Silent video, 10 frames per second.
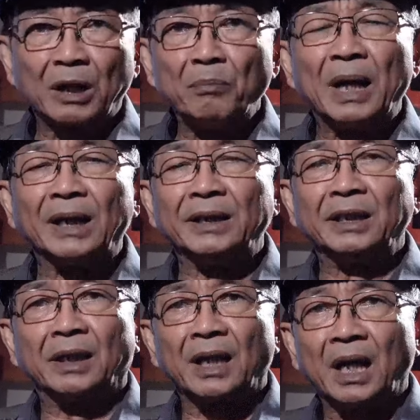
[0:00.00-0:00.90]
kembali
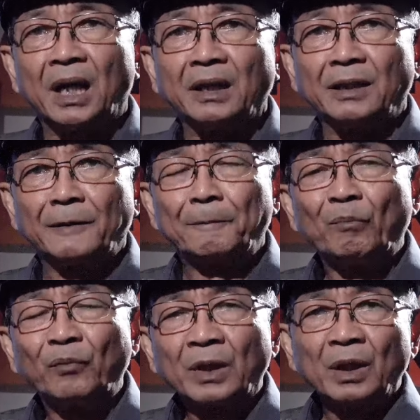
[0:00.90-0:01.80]
di tanah air
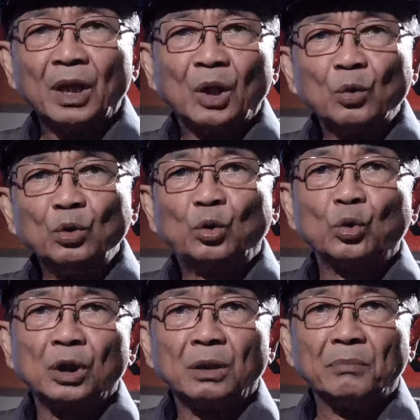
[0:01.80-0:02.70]

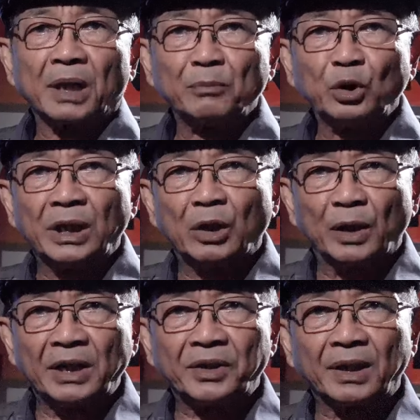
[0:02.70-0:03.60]
untuk merebut
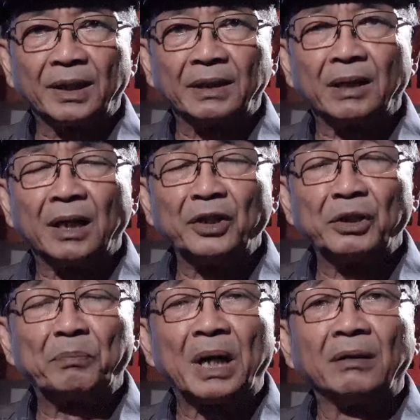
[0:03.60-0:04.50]
Indonesia dari tangan
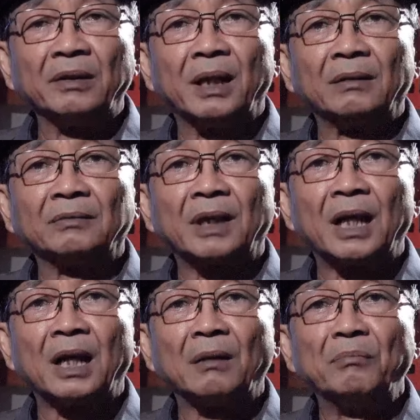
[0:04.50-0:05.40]
Jepang yang
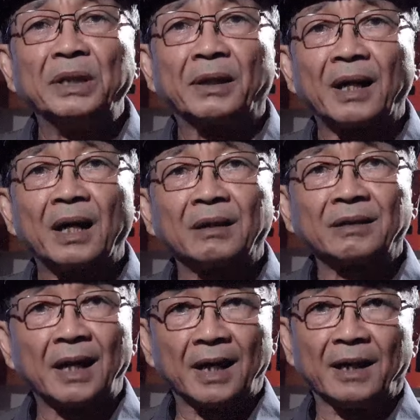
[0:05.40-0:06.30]
telah menyerah
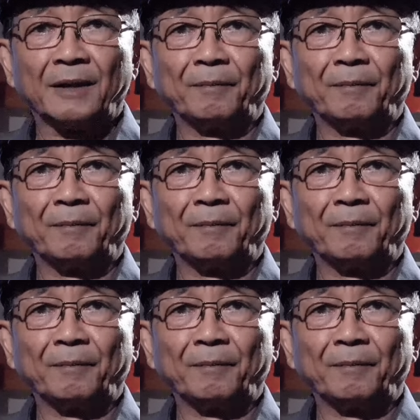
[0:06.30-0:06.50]
kalah.